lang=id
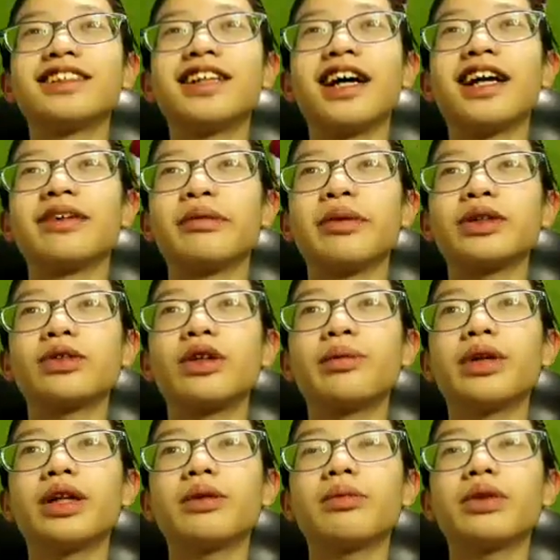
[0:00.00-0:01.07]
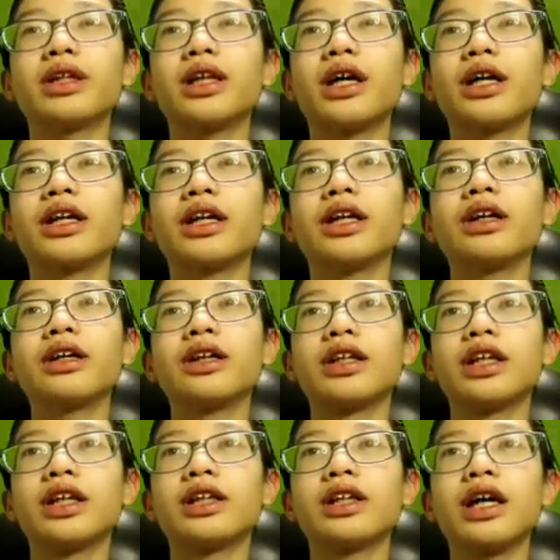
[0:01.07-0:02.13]
dan masuki menit-menit akhir
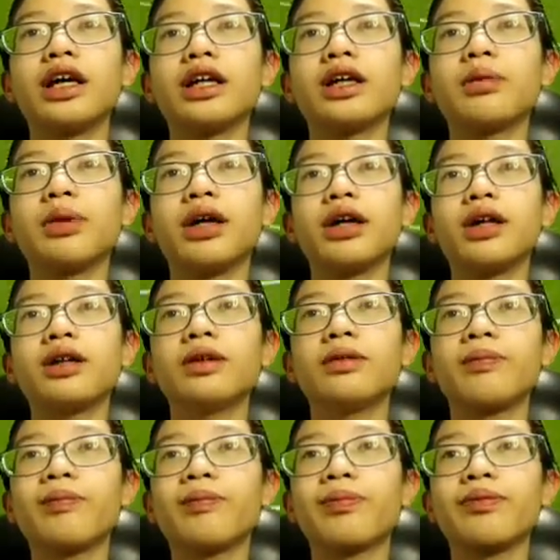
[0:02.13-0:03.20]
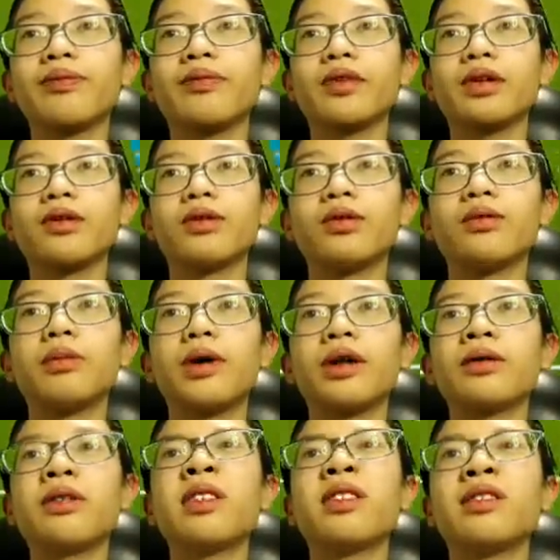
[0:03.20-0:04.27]
detik-detik akhir bahkan
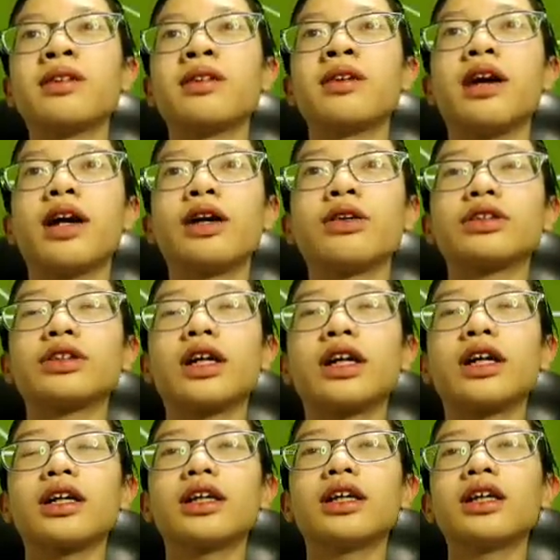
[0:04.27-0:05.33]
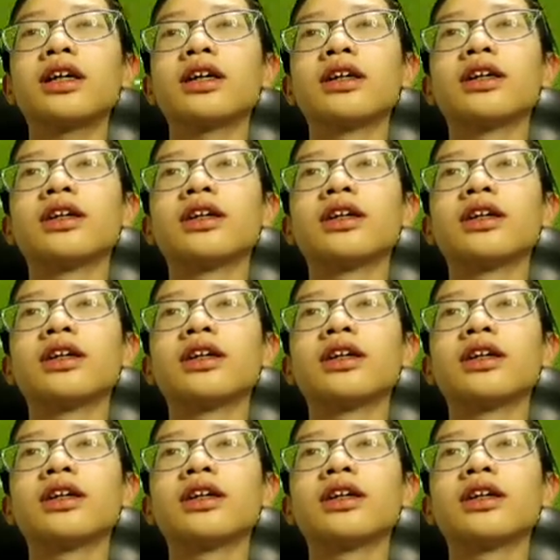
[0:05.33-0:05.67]
umpan ayo serang lagi